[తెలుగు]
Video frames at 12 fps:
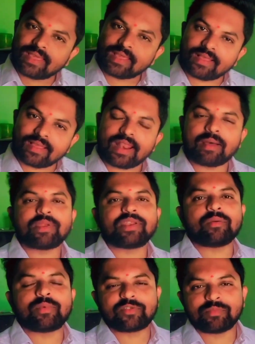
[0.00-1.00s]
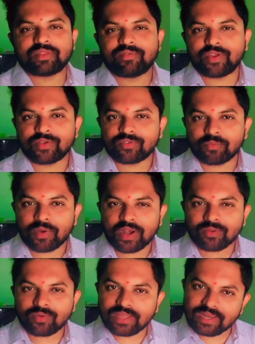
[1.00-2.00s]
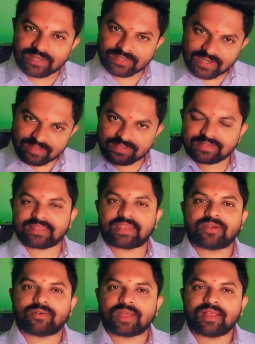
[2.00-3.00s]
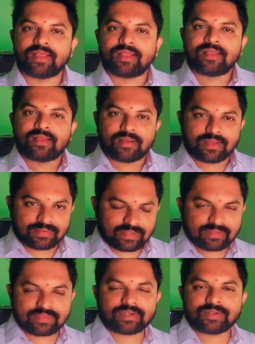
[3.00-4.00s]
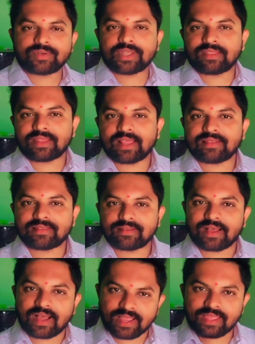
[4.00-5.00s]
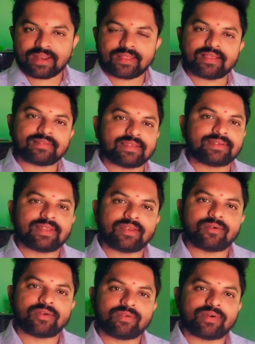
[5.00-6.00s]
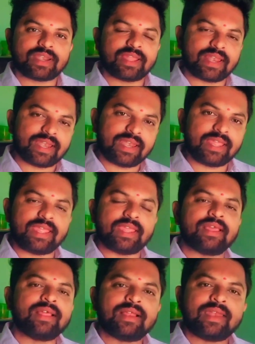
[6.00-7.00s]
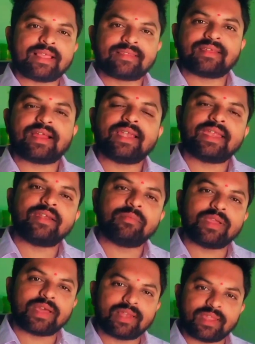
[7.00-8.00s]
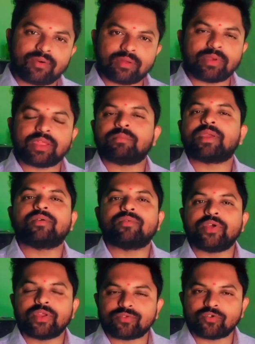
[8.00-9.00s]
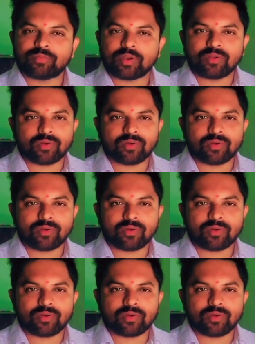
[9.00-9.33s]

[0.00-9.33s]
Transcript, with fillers: గ్రామర్ టాపిక్స్ మీద వీడియోస్తో పాటు ఇంగ్లీష్ లెసన్స్ అన్నీ కూడా సిక్స్త్ టు టెన్త్ క్లాస్ హైయర్ సెషన్లో ఉన్నటువంటి అన్ని టెక్స్ట్ కంటెంట్ మీకు అన్నీ కూడా నేను మీకు వీడియోస్ రూపంలో